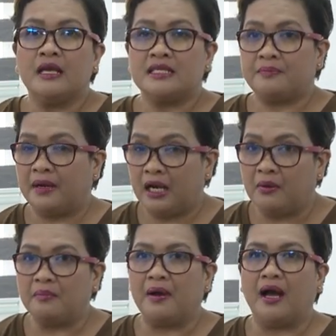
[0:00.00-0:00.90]
Sa
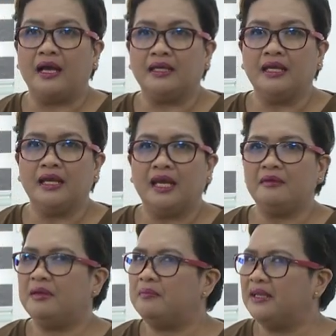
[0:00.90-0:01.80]
pangalawang bahagi
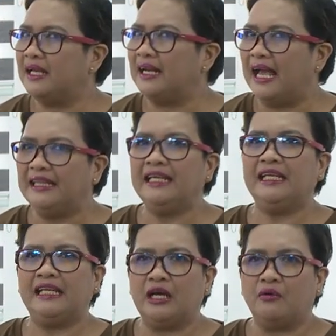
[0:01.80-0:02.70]
ay bibigyan nating
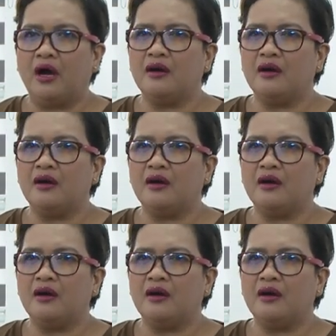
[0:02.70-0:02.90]
linaw